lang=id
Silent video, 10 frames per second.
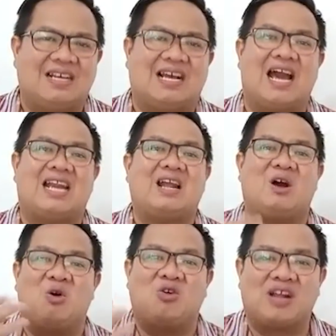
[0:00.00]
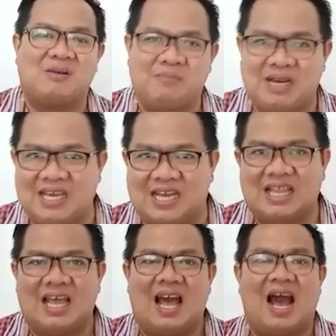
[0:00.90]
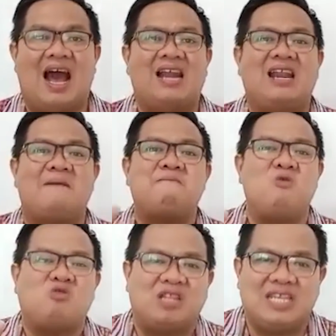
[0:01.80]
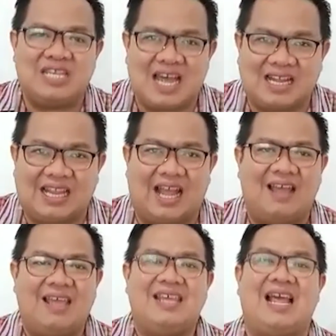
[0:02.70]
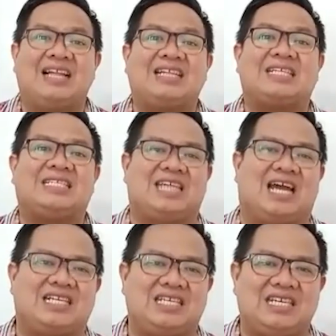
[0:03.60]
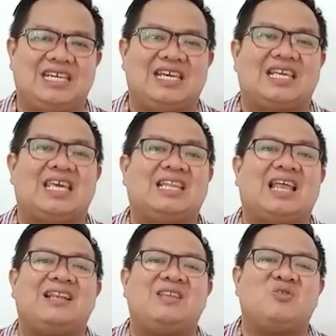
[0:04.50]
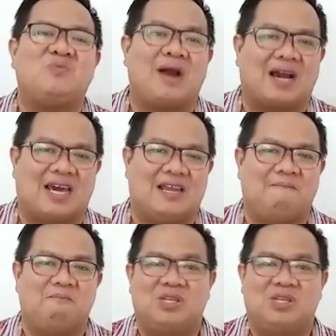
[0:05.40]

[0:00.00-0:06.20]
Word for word: karena orang melihat ada bukti nyata yang terjadi, kita diubahkan.